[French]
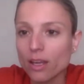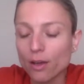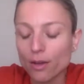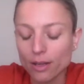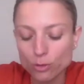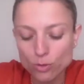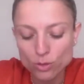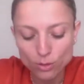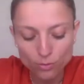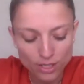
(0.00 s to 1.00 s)

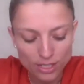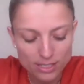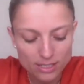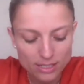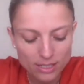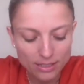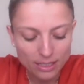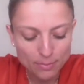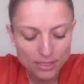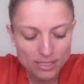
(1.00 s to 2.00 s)
l'intuition, en fait, c'est la
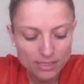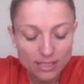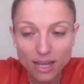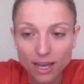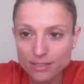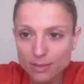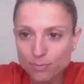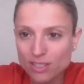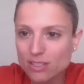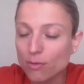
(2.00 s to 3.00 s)
capacité à
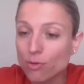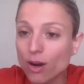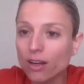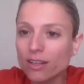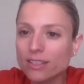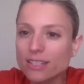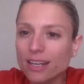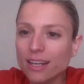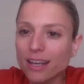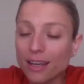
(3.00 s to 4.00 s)
accepter de savoir
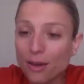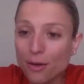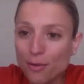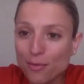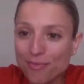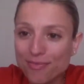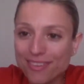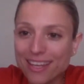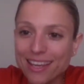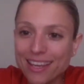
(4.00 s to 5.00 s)
euh,
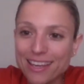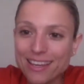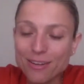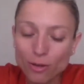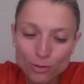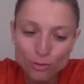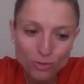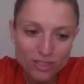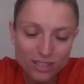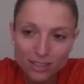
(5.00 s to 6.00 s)
et,
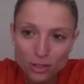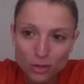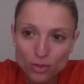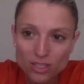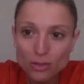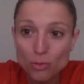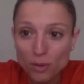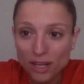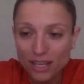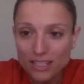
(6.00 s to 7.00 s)
lorsqu'on sait, il y a des choses qui nous
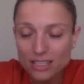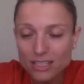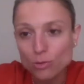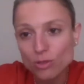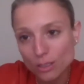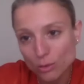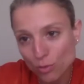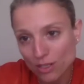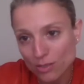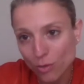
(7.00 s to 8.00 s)
plaisent et d'autres qui nous
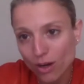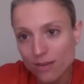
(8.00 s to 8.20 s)
plaisent moins.